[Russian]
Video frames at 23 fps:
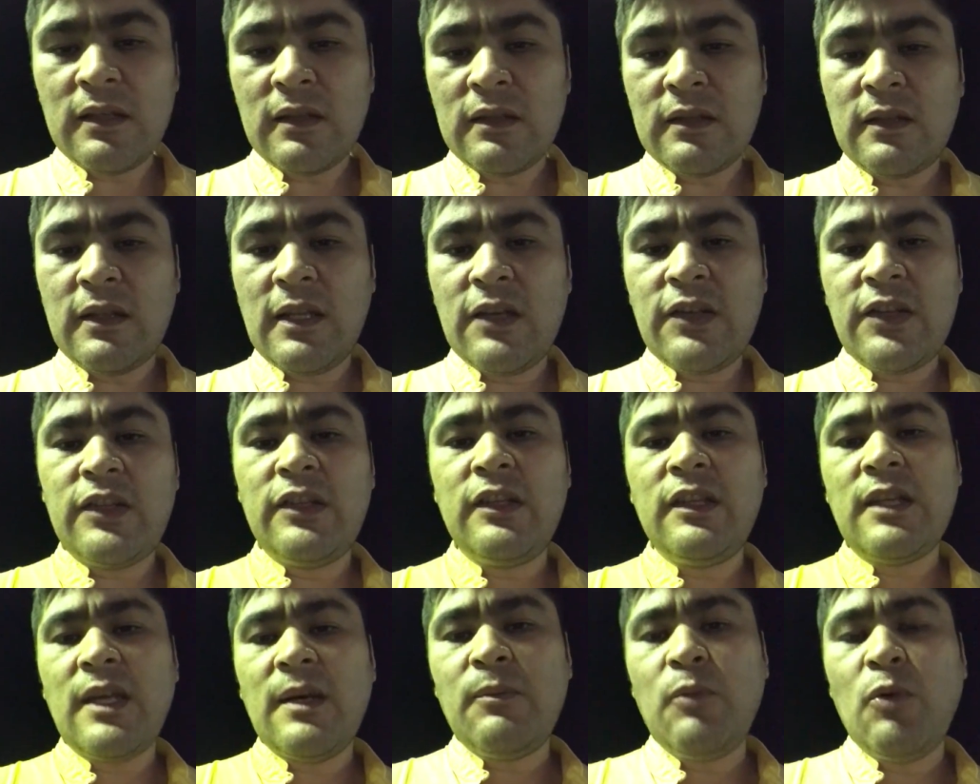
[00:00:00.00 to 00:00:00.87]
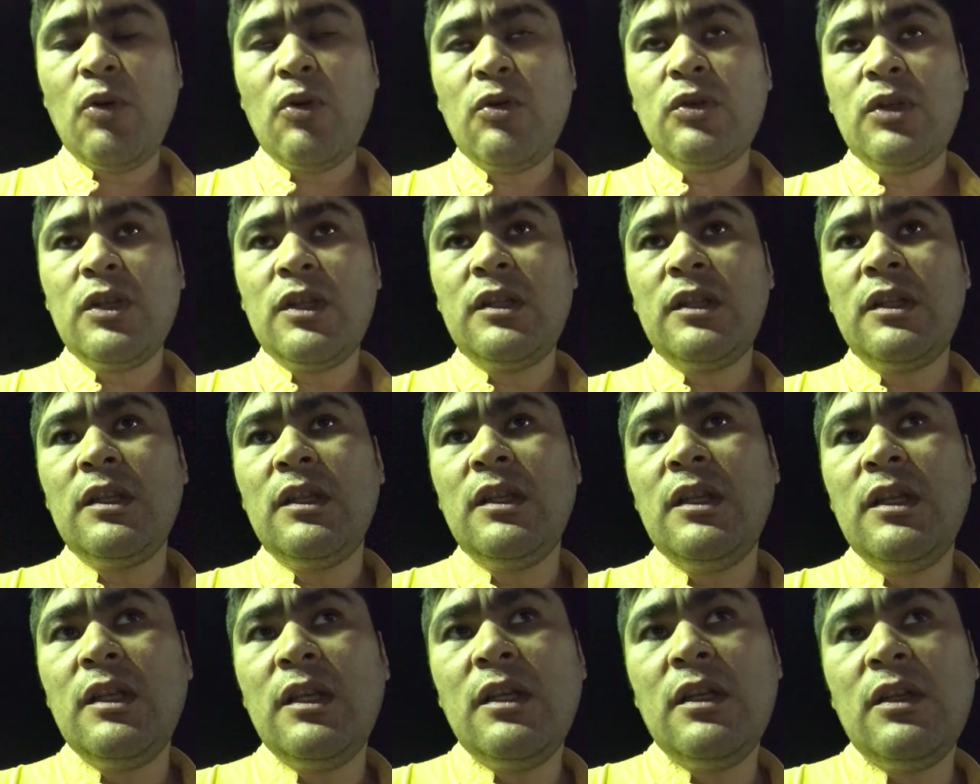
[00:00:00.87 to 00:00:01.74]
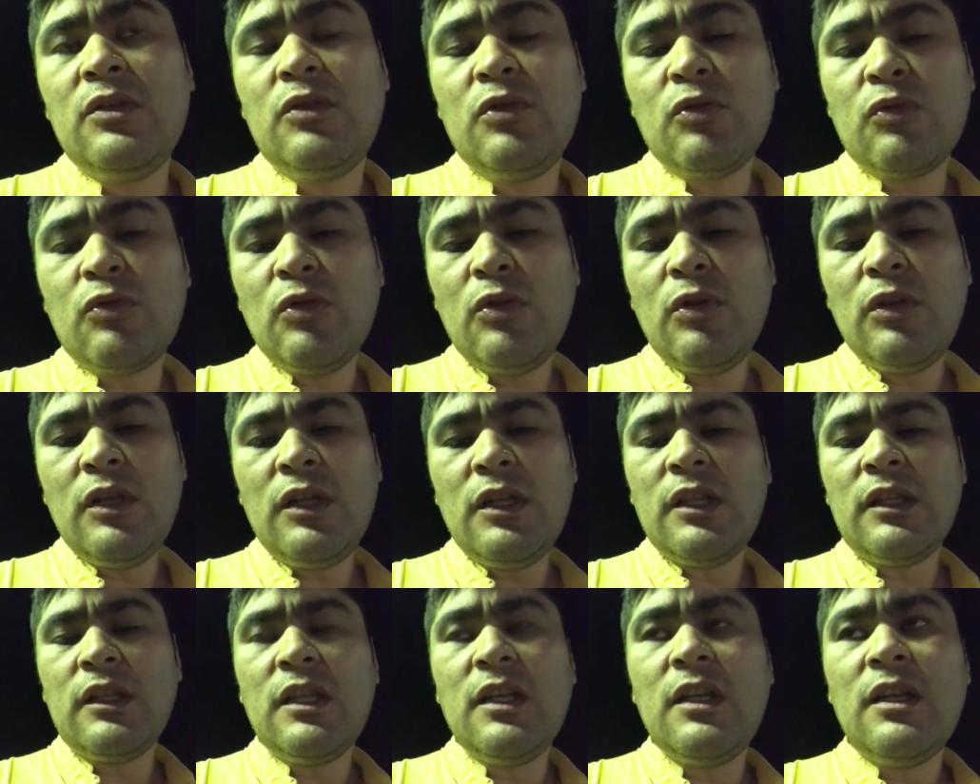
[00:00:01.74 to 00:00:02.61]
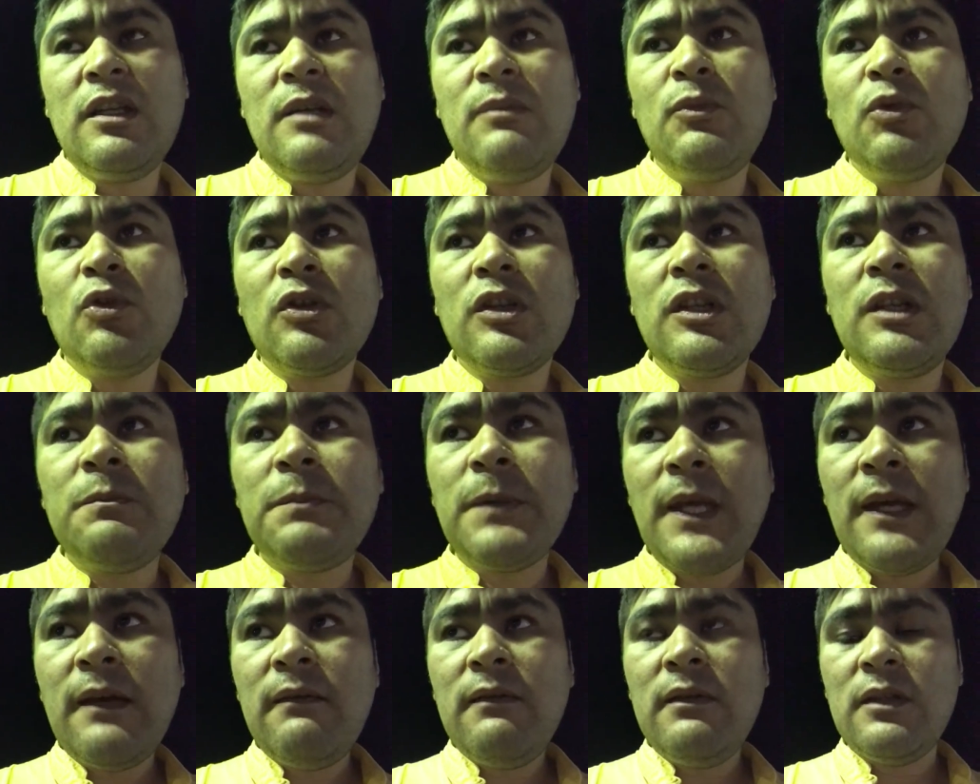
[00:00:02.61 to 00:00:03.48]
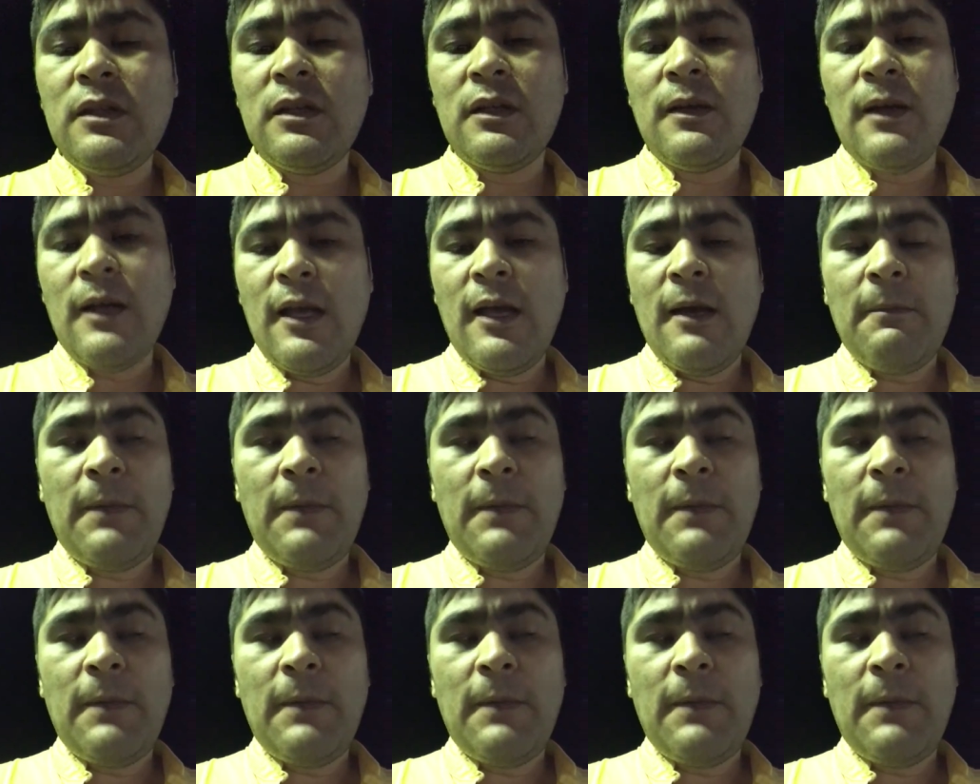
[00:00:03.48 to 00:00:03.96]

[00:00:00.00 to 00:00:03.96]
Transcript: э, значит, не работает или другое, это немного неправильно,